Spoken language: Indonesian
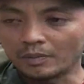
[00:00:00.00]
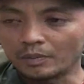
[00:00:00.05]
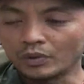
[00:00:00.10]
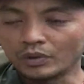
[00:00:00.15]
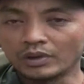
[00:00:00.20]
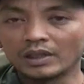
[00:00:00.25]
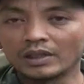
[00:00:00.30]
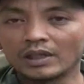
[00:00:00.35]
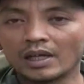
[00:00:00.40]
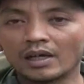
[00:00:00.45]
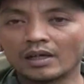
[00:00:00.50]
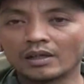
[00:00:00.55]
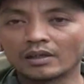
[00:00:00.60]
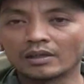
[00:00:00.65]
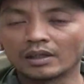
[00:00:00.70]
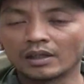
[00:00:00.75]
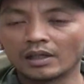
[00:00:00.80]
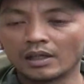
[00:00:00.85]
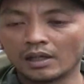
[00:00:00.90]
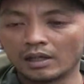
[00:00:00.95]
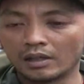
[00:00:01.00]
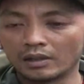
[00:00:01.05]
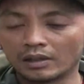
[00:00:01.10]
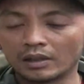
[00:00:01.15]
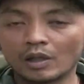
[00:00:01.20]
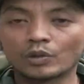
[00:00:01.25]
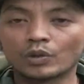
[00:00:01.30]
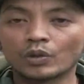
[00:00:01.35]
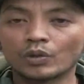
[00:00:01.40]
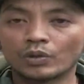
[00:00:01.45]
kerangka pun tidak
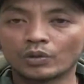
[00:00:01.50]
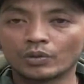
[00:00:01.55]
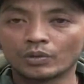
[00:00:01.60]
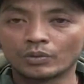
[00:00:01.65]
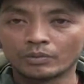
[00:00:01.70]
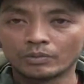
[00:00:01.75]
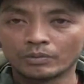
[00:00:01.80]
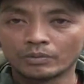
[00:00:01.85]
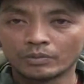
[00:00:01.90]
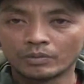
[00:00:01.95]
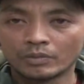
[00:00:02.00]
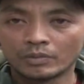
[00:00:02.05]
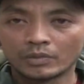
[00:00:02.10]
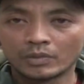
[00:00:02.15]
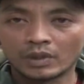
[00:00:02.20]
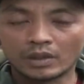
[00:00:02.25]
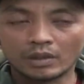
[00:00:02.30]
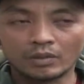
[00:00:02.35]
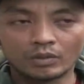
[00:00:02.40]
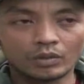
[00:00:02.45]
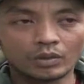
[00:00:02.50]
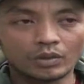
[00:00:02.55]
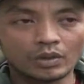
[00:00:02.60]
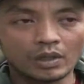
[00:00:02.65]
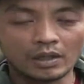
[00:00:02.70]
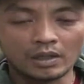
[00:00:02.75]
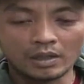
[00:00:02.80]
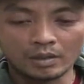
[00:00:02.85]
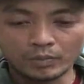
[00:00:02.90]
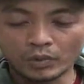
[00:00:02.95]
tidak tidak utuh
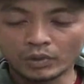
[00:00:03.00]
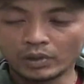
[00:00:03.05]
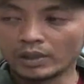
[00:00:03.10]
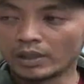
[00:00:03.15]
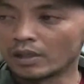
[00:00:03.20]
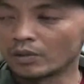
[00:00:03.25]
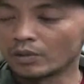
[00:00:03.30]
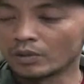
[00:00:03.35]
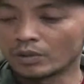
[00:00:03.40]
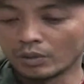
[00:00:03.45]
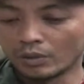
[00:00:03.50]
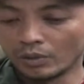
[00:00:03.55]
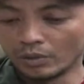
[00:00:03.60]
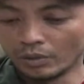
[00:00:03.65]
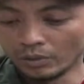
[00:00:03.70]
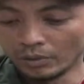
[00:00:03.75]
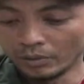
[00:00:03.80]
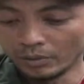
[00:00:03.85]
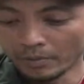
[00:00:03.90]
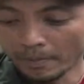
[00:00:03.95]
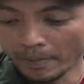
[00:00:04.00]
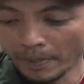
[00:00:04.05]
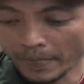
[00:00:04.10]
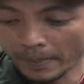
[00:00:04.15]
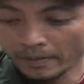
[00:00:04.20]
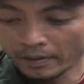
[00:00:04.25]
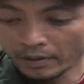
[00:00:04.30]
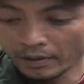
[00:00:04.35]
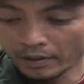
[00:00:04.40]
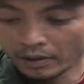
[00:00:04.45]
kerangka pun tidak utuh
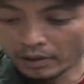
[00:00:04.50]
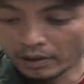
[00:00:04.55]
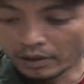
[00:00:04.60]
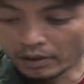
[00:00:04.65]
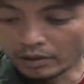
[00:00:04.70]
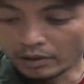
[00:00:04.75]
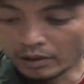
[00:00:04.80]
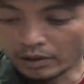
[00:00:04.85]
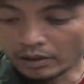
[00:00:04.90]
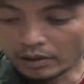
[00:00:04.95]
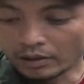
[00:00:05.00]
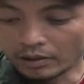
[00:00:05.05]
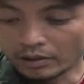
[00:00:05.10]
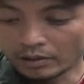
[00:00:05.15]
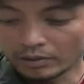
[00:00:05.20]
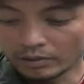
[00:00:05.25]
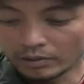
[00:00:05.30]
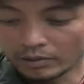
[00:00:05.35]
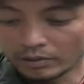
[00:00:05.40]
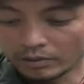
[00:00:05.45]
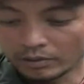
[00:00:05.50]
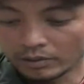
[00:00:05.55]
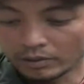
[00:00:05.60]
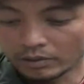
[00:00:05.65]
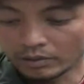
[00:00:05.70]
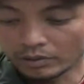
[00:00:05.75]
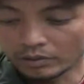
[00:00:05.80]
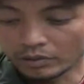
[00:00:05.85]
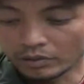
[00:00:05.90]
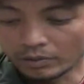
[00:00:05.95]
uh,
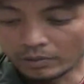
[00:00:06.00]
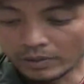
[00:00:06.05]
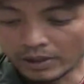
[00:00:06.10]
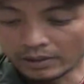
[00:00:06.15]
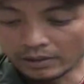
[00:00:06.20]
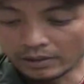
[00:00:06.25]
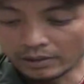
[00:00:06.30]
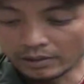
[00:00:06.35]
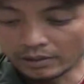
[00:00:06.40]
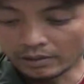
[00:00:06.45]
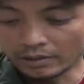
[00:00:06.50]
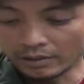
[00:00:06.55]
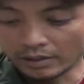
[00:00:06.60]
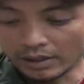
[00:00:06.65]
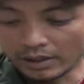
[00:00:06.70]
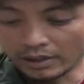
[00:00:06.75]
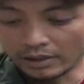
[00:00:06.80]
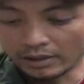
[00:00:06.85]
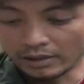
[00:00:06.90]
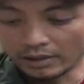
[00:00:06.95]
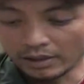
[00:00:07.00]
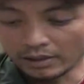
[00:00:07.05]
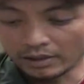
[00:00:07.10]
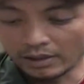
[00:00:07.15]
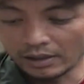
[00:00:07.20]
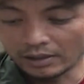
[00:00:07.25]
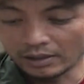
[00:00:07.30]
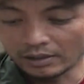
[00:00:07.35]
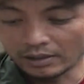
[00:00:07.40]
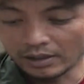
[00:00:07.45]
cuman dari
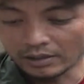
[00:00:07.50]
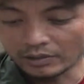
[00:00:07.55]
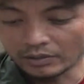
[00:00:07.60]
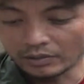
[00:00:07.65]
lihat dari